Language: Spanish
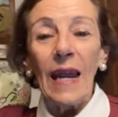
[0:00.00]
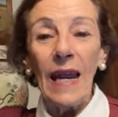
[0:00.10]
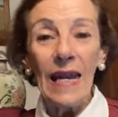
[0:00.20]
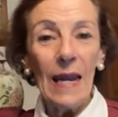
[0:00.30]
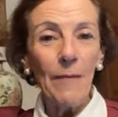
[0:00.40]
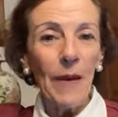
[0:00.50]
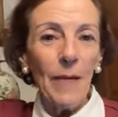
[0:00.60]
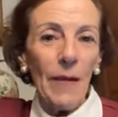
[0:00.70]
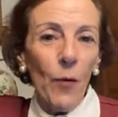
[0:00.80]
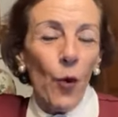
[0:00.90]
En el
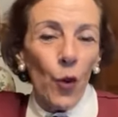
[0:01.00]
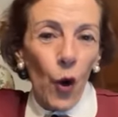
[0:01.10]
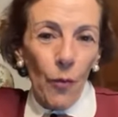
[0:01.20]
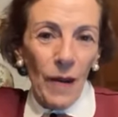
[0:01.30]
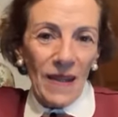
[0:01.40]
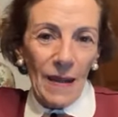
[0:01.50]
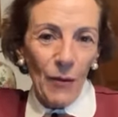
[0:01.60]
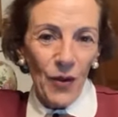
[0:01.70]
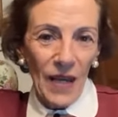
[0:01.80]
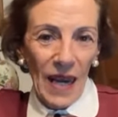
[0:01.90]
primer mundo,
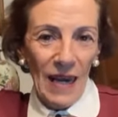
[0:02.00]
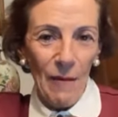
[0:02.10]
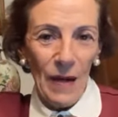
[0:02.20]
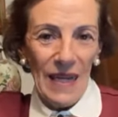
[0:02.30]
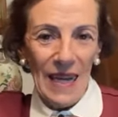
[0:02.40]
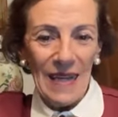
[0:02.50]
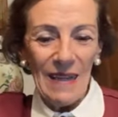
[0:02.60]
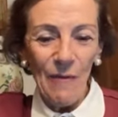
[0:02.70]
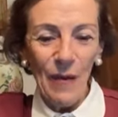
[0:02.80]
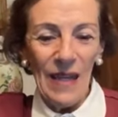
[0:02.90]
pensemos en Alemania, que es
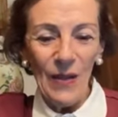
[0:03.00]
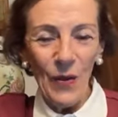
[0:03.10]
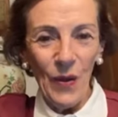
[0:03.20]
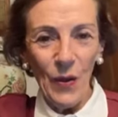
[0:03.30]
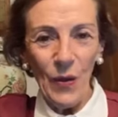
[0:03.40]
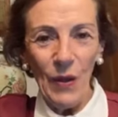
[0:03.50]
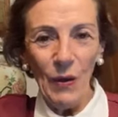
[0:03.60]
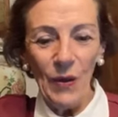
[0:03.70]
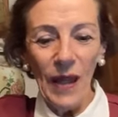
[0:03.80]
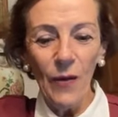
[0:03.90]
el país donde yo te he
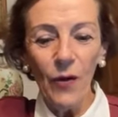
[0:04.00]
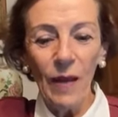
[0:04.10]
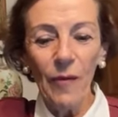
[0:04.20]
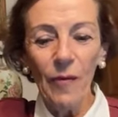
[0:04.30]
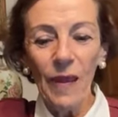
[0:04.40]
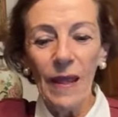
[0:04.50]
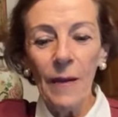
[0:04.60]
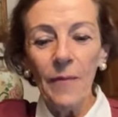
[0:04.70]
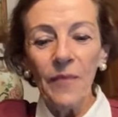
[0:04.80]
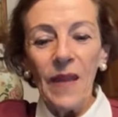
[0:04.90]
contado que viví,
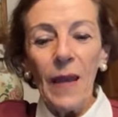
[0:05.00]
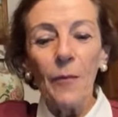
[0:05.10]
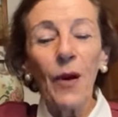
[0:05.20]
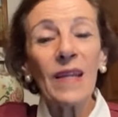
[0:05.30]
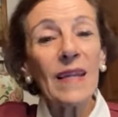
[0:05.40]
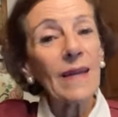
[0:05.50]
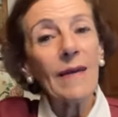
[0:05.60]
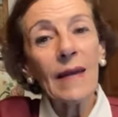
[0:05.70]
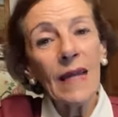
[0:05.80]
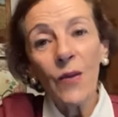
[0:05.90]
pues
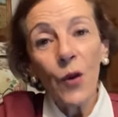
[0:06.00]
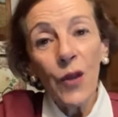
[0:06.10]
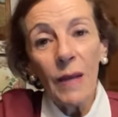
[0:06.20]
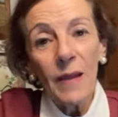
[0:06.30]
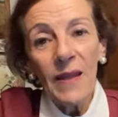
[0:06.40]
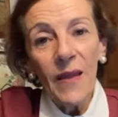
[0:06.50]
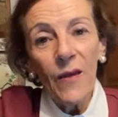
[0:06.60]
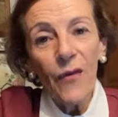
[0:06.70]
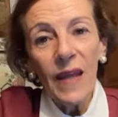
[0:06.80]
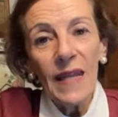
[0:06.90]
es totalmente
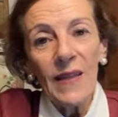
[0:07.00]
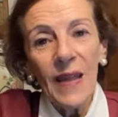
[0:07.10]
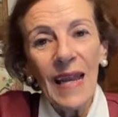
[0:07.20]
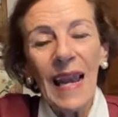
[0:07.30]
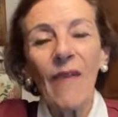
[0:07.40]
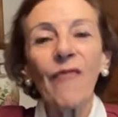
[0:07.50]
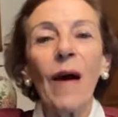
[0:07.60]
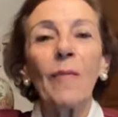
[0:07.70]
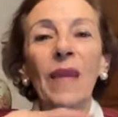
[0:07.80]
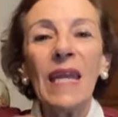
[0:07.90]
diferente. La
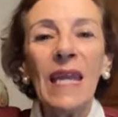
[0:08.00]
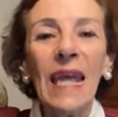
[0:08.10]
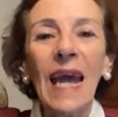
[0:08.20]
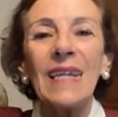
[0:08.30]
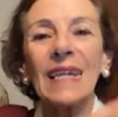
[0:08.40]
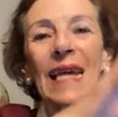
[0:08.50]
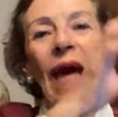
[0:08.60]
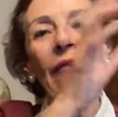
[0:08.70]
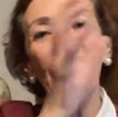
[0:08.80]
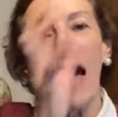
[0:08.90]
familia se
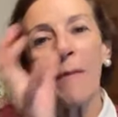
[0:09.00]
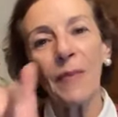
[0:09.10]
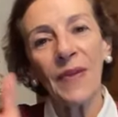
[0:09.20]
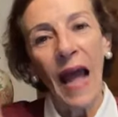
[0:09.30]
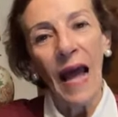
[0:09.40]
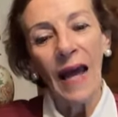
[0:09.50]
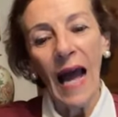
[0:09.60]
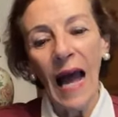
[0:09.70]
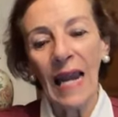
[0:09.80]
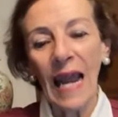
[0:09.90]
adapta
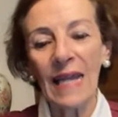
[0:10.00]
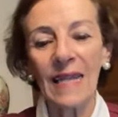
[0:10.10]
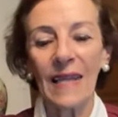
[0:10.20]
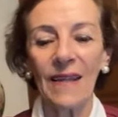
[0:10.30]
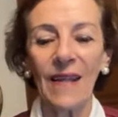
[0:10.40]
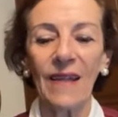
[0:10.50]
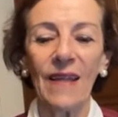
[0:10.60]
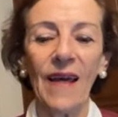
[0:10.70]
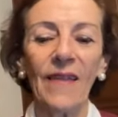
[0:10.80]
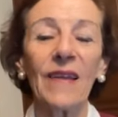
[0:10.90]
a las
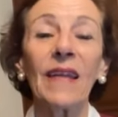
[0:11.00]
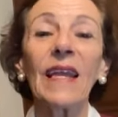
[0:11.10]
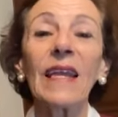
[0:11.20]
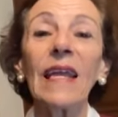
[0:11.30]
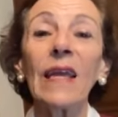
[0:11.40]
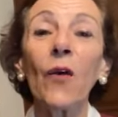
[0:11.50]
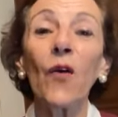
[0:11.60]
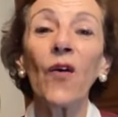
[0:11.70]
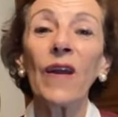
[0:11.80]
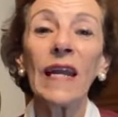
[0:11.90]
necesidades del niño
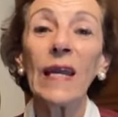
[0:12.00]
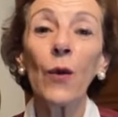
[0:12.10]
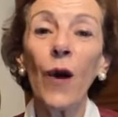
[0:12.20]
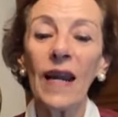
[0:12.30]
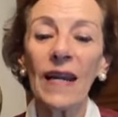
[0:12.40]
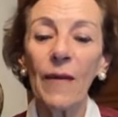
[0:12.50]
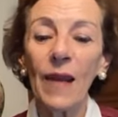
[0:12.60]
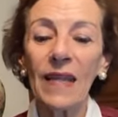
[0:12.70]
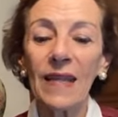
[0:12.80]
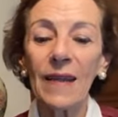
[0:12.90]
y no al
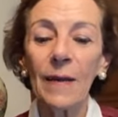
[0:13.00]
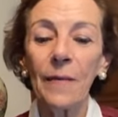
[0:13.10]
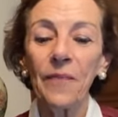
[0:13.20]
revés.